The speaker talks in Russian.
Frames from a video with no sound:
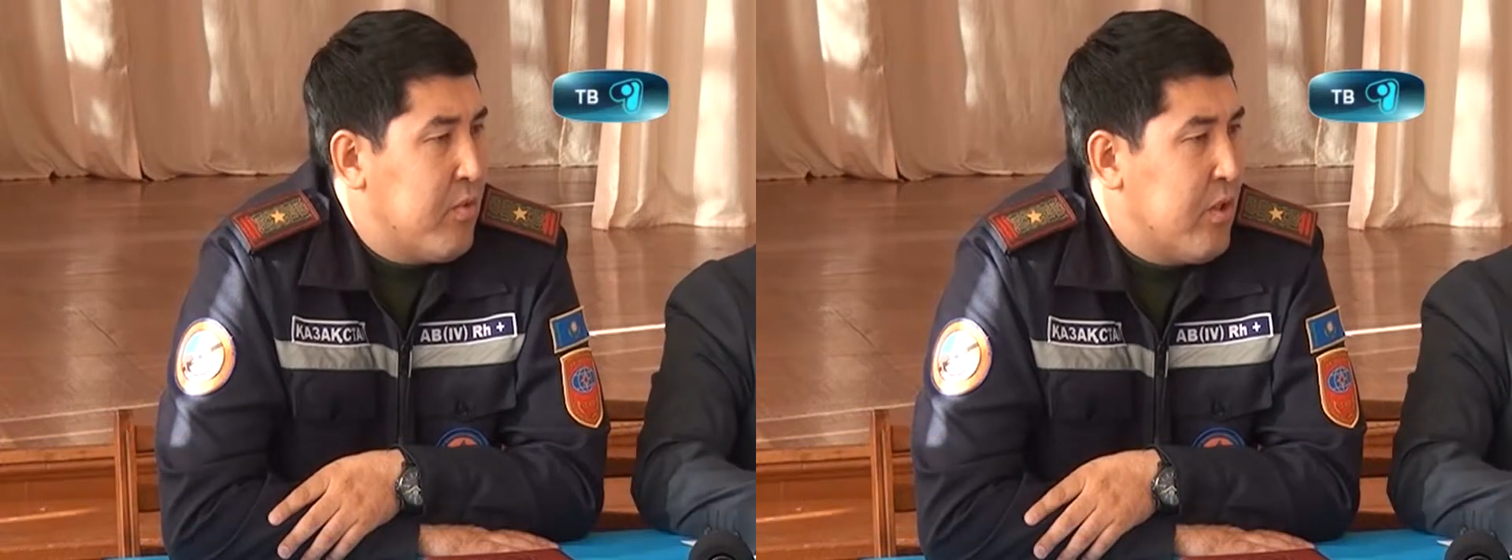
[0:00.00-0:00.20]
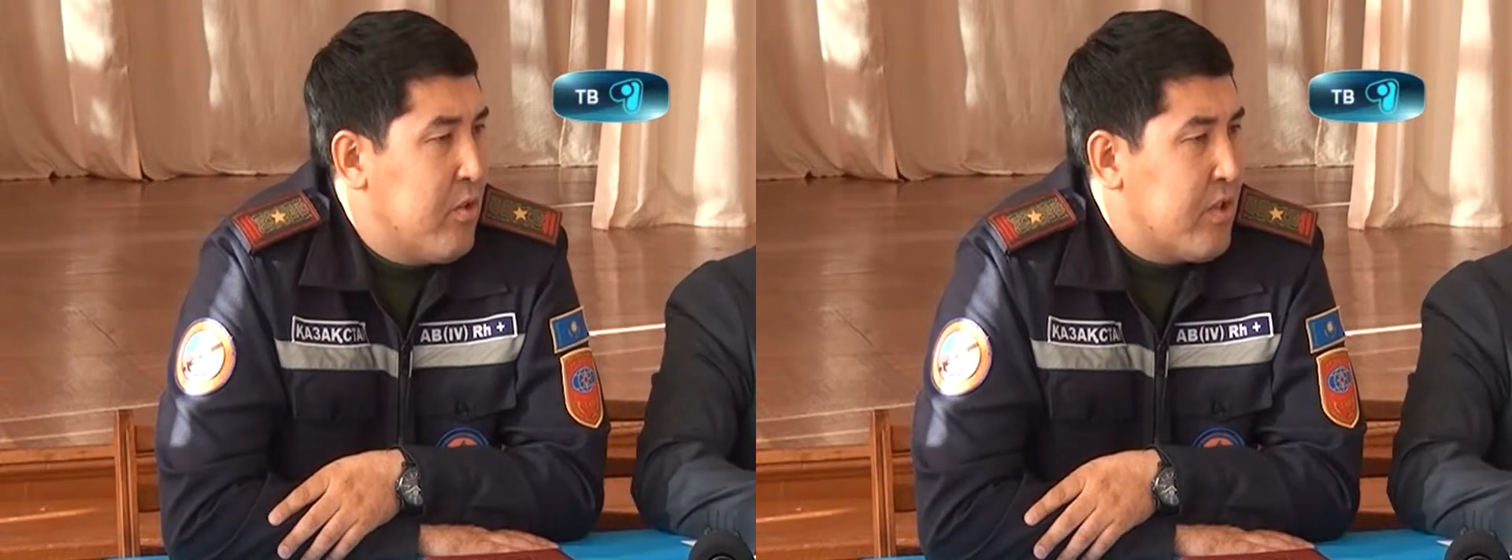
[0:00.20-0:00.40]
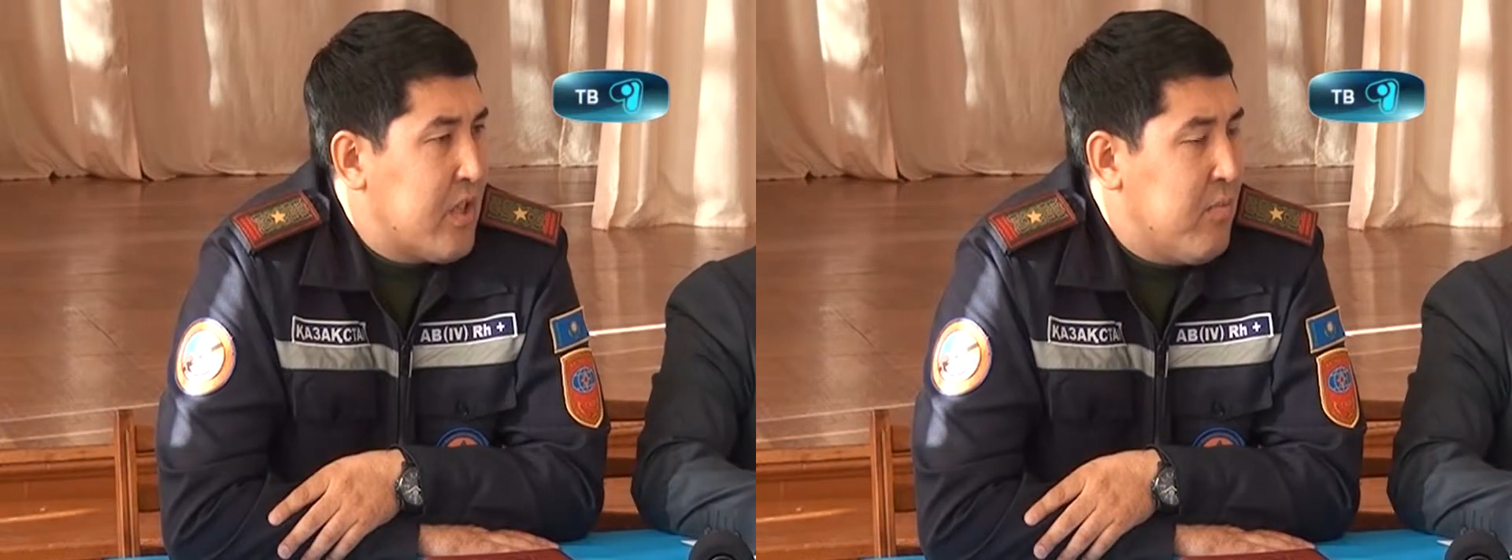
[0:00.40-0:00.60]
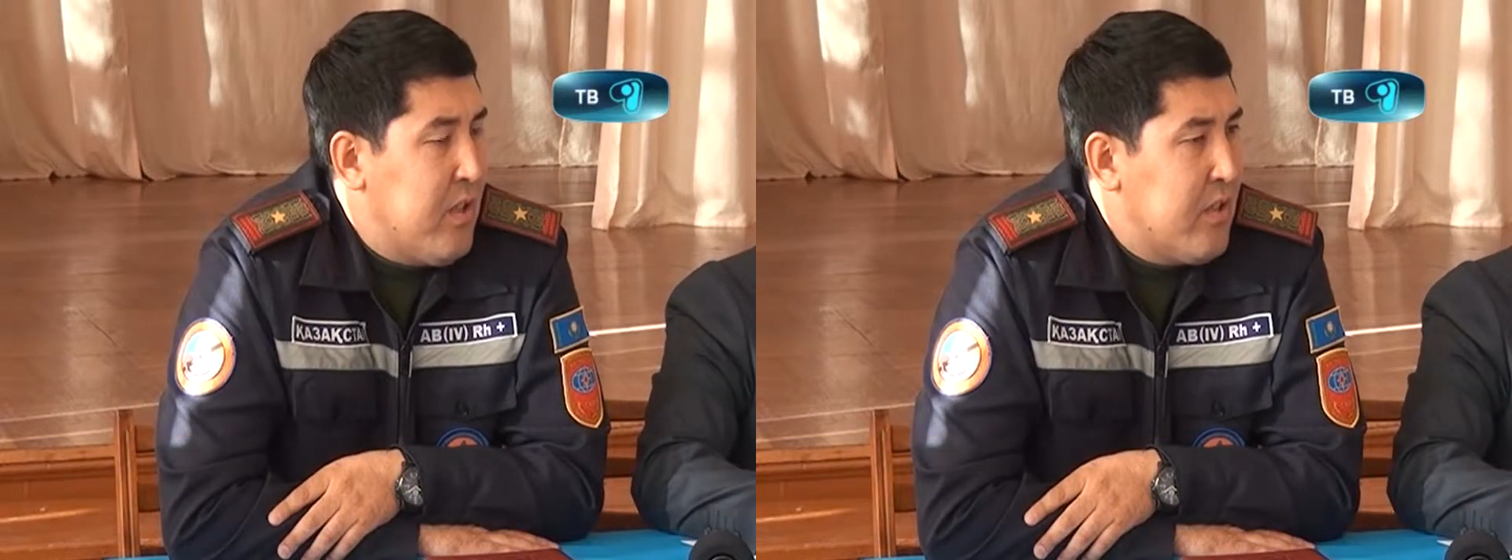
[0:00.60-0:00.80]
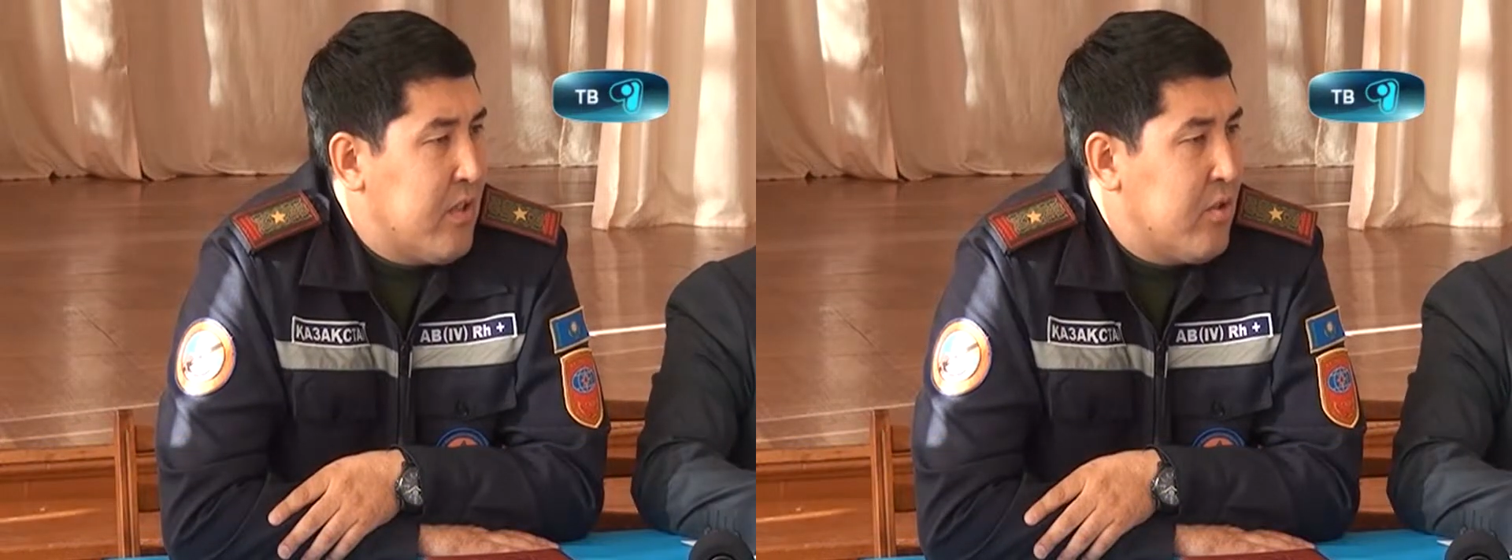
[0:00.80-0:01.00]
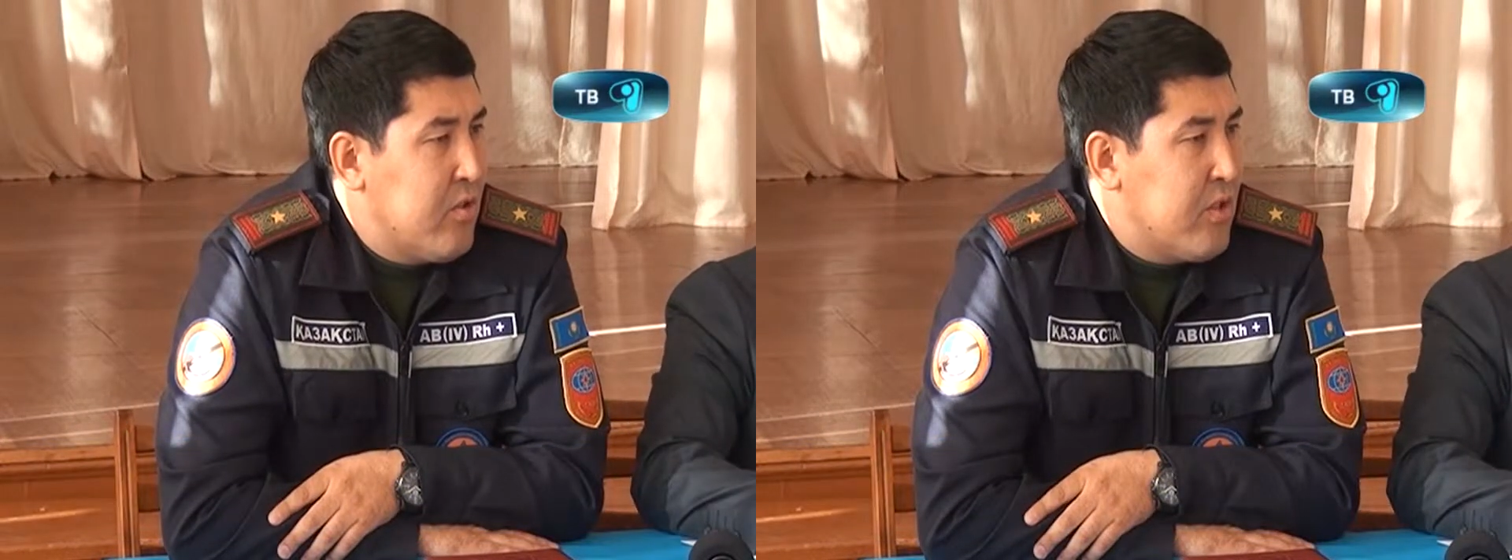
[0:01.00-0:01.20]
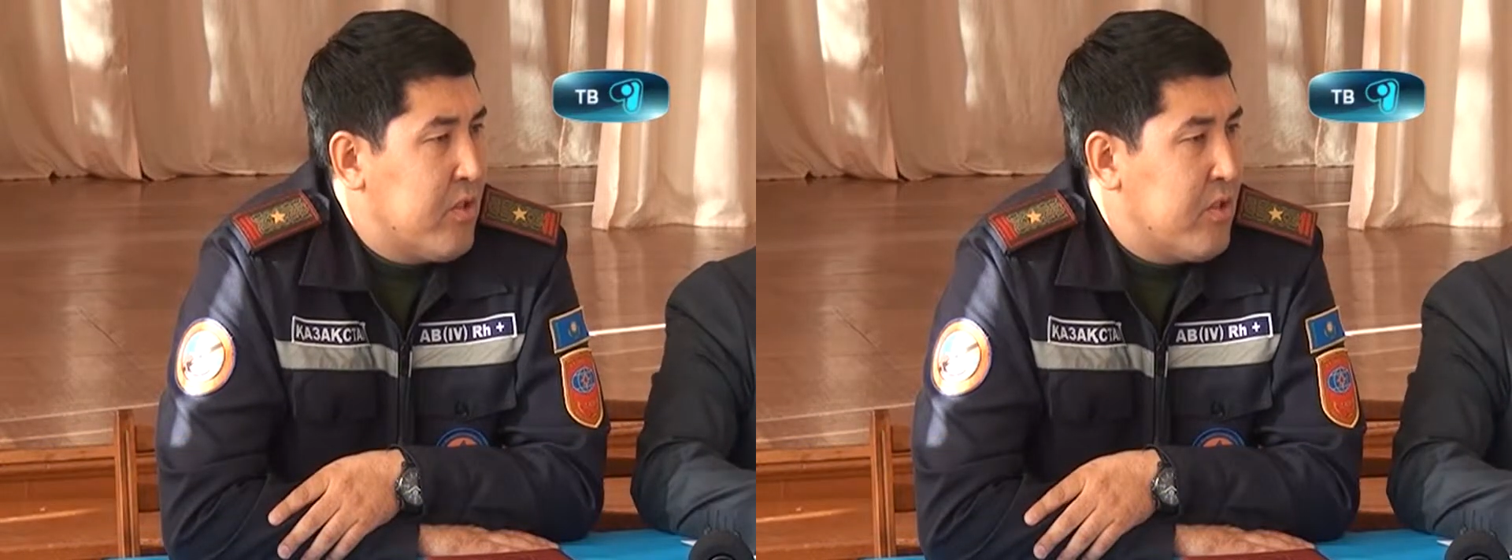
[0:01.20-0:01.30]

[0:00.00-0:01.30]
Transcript: дается команда, дается